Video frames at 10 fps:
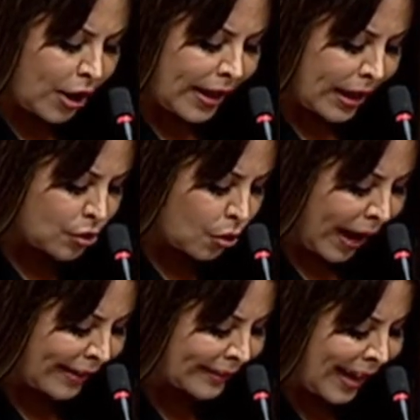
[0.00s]
le da su
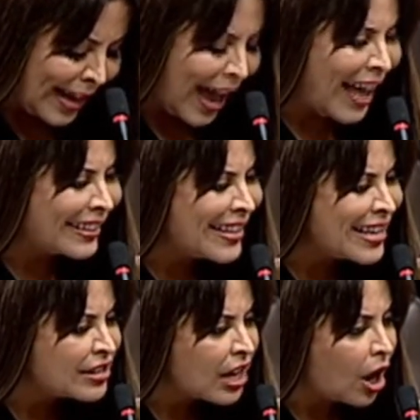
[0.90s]
cartera a
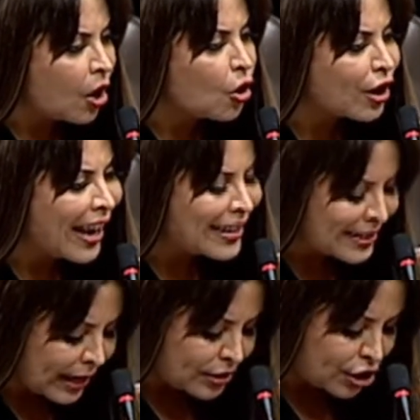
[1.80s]
dicha
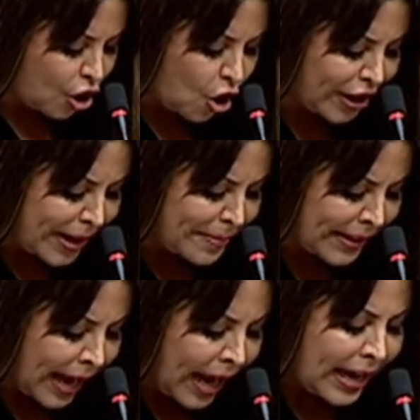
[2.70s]
organización
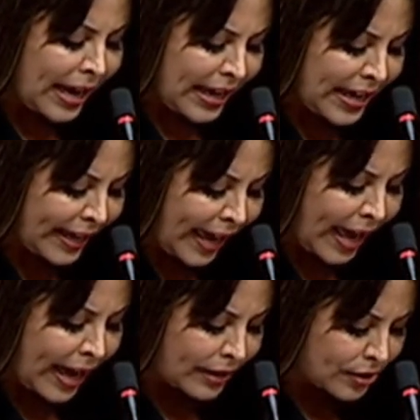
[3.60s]
criminal y qué
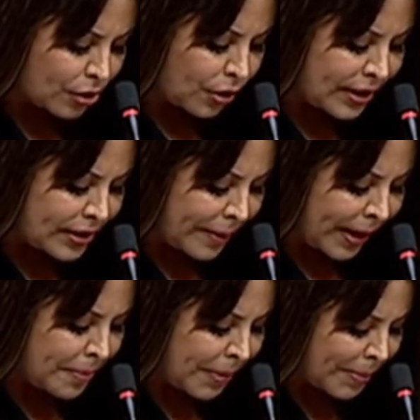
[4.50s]
acciones se van
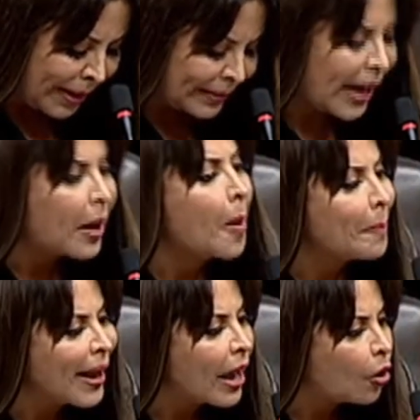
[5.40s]
a implementar
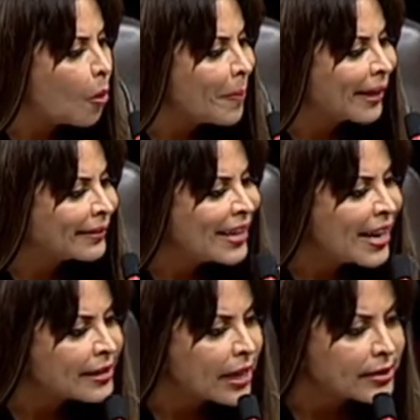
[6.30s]
para combatir
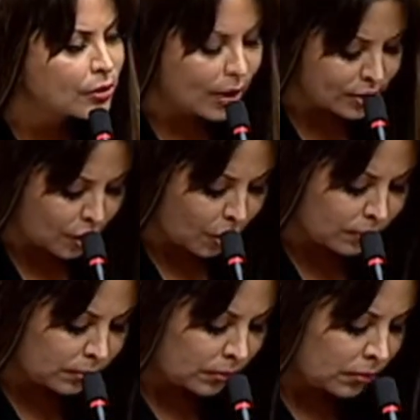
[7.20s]
esa situación?
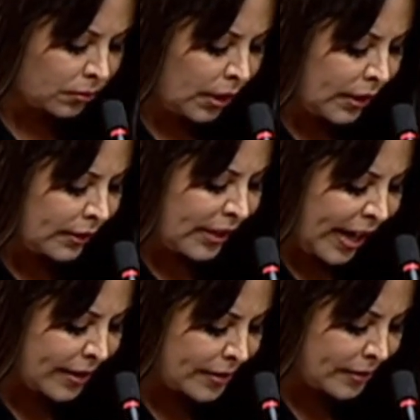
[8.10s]

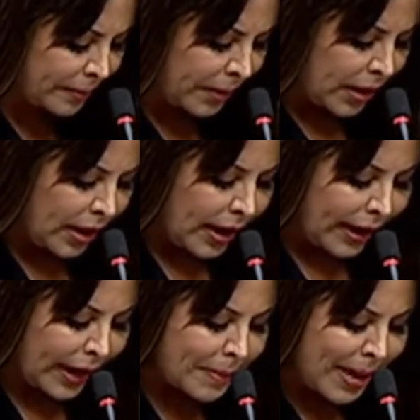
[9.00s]
Tres,
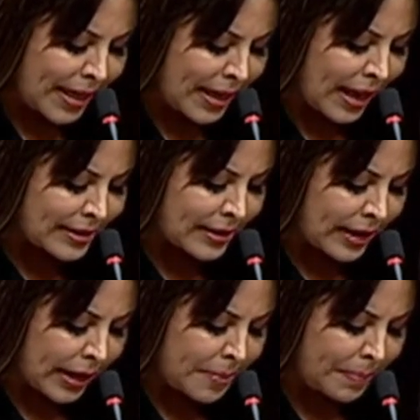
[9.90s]
¿qué medidas se
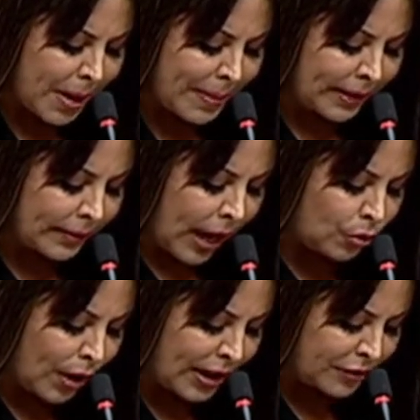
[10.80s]
están
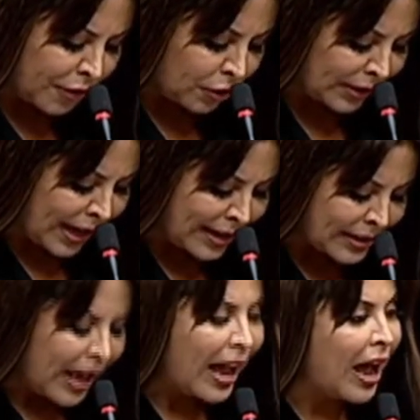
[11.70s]
implementando en las fronteras
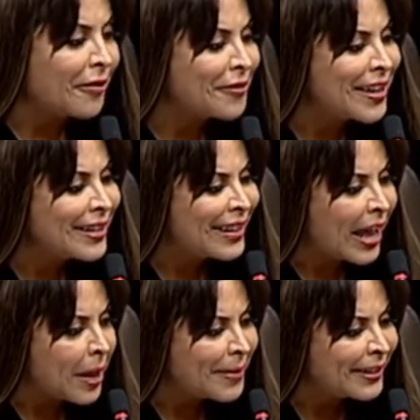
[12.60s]
a fin
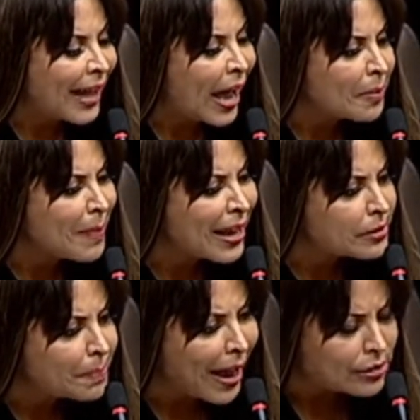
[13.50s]
de evitar
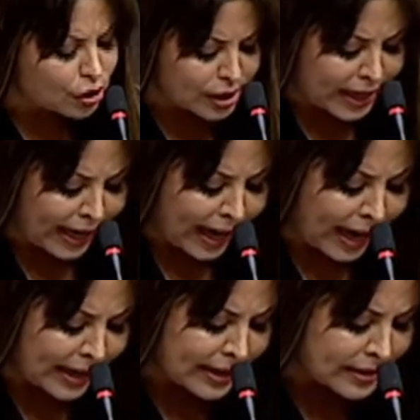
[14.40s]
más pasos
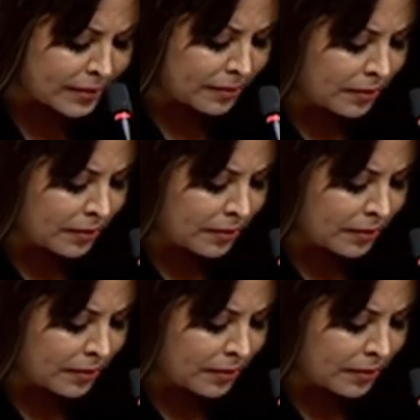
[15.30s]
ilegales?